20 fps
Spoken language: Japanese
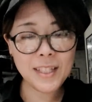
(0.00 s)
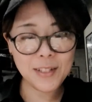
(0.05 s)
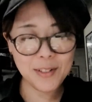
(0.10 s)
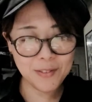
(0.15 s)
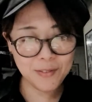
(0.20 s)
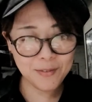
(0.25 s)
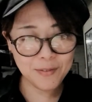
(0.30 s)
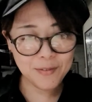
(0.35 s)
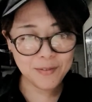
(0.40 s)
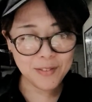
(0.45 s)

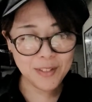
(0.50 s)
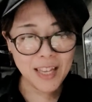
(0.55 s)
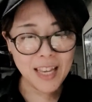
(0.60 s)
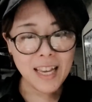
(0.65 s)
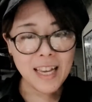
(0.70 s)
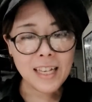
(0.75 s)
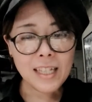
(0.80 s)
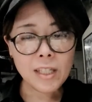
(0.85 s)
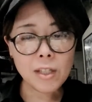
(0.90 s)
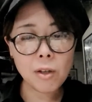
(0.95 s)
淳
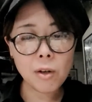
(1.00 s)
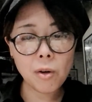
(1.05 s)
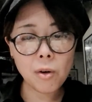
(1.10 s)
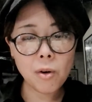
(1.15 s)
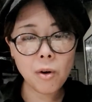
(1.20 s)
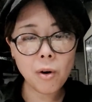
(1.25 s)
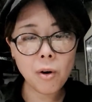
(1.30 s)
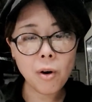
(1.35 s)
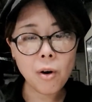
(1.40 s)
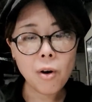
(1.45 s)
その
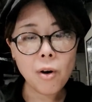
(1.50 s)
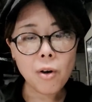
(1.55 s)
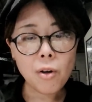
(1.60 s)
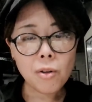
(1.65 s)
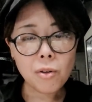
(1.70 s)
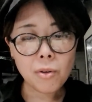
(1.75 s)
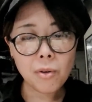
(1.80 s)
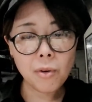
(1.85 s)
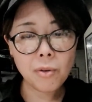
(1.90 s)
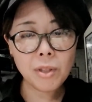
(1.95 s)
後
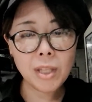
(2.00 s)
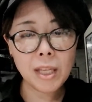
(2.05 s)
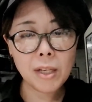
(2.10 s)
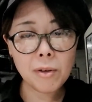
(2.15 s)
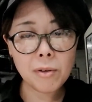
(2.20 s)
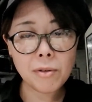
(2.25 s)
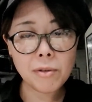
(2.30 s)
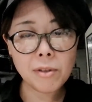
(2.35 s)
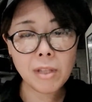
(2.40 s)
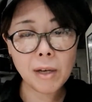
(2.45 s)
当店
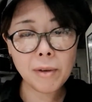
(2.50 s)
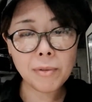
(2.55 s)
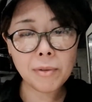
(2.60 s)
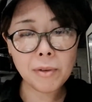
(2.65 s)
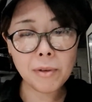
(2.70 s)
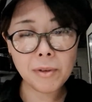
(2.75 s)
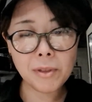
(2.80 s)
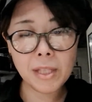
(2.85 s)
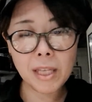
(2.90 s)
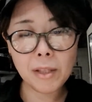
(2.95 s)
のスタッフ
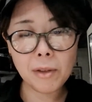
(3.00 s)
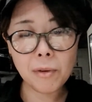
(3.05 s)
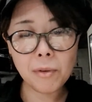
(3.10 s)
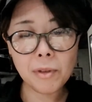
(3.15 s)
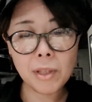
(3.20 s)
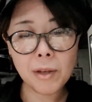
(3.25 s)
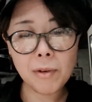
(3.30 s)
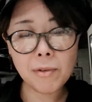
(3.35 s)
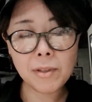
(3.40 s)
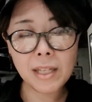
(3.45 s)
として
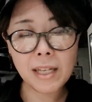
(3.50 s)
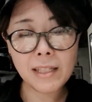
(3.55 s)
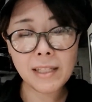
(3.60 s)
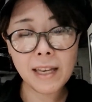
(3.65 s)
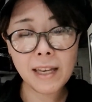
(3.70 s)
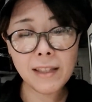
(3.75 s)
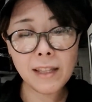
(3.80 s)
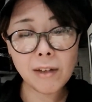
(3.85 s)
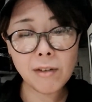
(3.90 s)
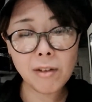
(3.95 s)
当店を支
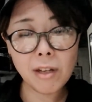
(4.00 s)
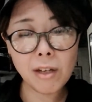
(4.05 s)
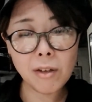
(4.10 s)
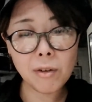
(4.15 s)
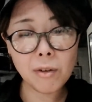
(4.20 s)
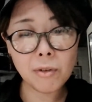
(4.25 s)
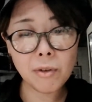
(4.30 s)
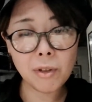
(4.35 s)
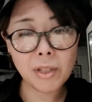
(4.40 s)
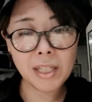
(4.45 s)
えてくれる
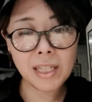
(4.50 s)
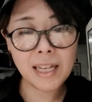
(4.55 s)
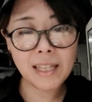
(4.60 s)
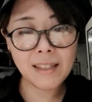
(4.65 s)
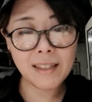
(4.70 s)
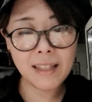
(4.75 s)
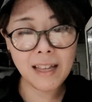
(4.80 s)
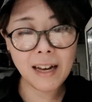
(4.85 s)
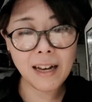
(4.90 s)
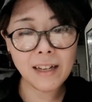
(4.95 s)
ことになっ
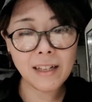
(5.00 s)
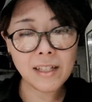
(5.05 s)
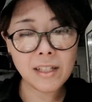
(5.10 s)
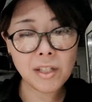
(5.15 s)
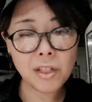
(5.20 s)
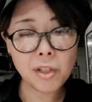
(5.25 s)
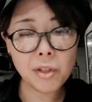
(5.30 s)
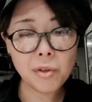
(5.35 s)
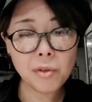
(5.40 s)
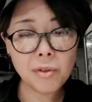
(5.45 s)
た
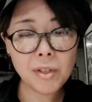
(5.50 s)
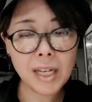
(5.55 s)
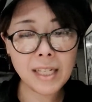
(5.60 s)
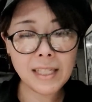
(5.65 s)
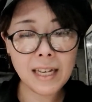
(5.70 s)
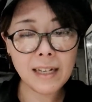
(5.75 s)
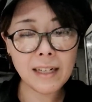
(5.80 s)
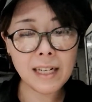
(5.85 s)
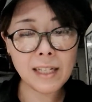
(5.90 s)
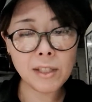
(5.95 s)
シュンが
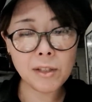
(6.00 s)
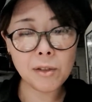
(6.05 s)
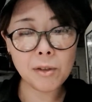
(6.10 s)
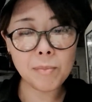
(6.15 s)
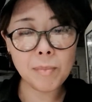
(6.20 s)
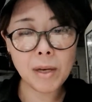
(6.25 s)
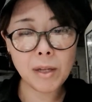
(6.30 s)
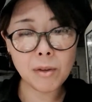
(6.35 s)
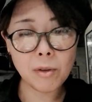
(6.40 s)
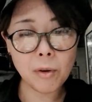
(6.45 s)
参加す
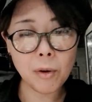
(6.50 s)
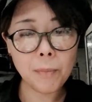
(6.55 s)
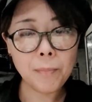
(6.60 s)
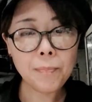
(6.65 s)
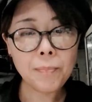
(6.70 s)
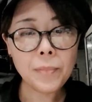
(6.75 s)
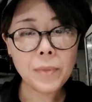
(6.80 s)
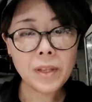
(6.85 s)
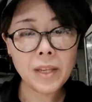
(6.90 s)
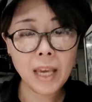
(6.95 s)
るバンド、
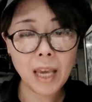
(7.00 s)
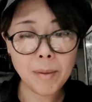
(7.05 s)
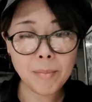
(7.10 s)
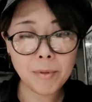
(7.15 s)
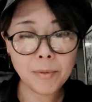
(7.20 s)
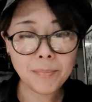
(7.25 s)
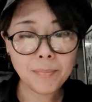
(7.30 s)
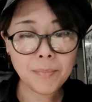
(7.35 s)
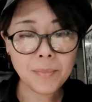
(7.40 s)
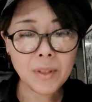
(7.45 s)

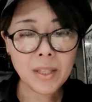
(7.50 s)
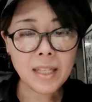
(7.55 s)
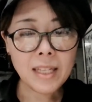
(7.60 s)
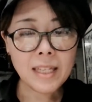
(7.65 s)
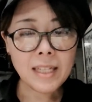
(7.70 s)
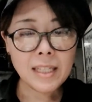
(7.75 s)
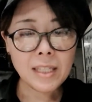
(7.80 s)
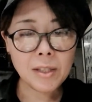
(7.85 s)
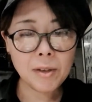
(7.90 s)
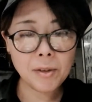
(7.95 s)
ケーブ。
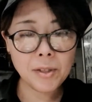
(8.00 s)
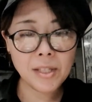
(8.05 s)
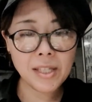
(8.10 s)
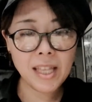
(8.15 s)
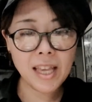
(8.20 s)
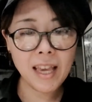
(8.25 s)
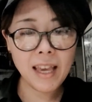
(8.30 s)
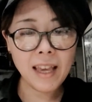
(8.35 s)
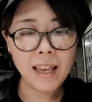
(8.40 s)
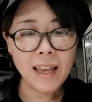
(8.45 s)
そし
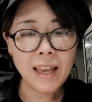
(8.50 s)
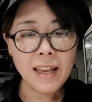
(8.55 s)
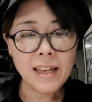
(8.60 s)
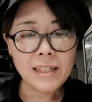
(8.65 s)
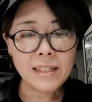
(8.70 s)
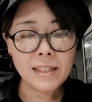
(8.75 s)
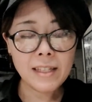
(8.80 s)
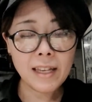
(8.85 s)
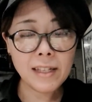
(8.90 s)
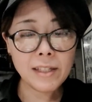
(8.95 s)
て
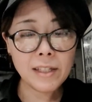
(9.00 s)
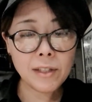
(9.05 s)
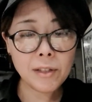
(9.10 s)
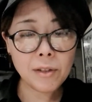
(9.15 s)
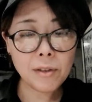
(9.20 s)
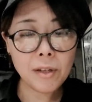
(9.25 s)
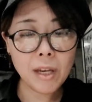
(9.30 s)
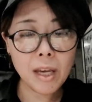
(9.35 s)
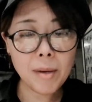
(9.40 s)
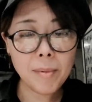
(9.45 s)
先日
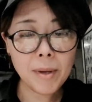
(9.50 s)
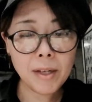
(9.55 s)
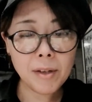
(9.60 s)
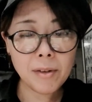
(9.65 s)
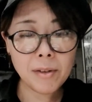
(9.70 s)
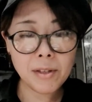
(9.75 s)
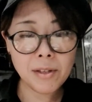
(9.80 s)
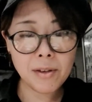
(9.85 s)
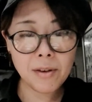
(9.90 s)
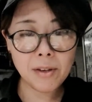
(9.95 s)

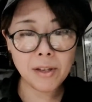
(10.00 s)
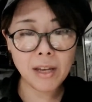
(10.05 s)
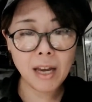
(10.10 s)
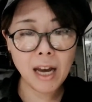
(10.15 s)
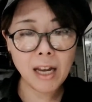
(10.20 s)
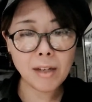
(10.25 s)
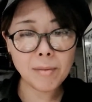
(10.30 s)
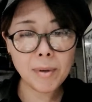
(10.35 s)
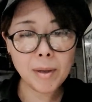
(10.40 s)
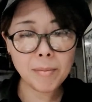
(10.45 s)
ABEX より
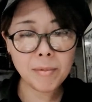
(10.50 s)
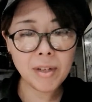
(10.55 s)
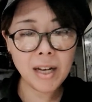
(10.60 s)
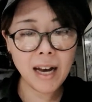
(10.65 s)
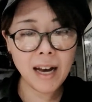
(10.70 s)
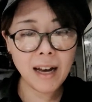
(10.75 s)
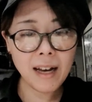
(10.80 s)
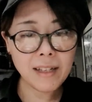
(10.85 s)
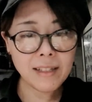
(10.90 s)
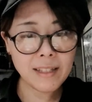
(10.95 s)
アルバム
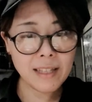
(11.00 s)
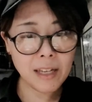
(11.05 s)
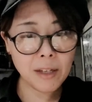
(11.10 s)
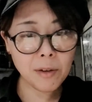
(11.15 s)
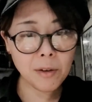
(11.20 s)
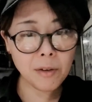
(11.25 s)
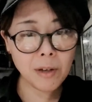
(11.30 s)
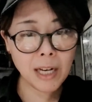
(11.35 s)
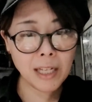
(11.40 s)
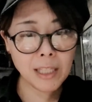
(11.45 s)
が
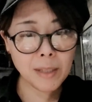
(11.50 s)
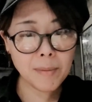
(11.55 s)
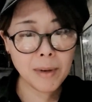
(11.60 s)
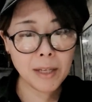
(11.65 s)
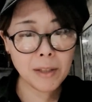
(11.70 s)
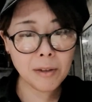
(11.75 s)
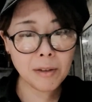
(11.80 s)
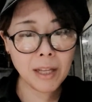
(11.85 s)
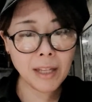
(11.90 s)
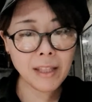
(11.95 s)
全国発
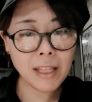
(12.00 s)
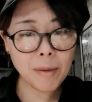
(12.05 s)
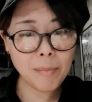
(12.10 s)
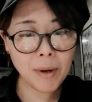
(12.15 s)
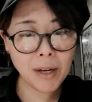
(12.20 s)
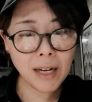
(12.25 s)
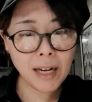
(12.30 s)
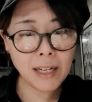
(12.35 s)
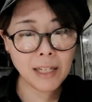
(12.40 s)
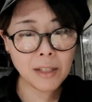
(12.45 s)
売となった
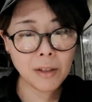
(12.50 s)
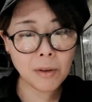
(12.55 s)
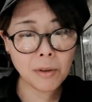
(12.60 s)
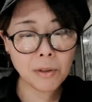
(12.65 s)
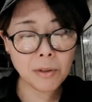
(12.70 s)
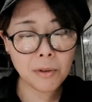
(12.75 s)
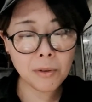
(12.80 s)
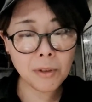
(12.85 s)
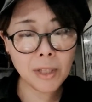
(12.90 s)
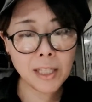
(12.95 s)
ばかり
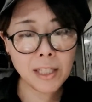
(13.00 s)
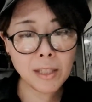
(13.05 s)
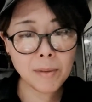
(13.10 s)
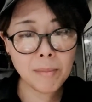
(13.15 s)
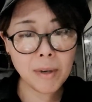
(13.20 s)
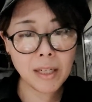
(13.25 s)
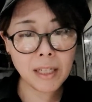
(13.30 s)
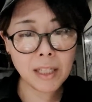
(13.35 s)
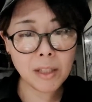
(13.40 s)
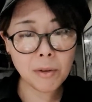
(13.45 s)
の情熱
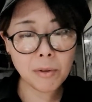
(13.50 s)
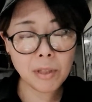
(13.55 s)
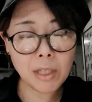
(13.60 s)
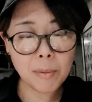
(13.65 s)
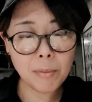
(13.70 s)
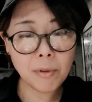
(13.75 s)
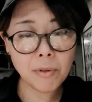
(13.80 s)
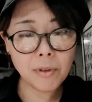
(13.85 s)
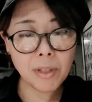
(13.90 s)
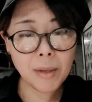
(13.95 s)
マリーと
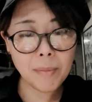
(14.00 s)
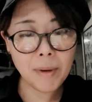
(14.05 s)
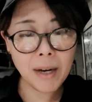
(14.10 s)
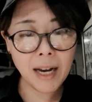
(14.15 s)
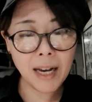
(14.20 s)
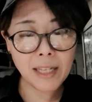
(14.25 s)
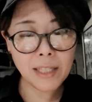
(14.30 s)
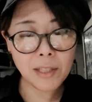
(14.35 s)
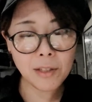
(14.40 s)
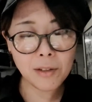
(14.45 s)
シャボン玉
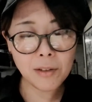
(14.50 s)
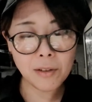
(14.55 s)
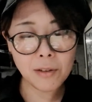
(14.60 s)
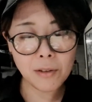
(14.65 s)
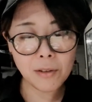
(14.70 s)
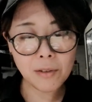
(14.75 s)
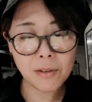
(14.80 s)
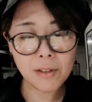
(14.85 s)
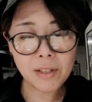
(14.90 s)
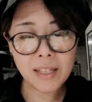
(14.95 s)
ハイスクール。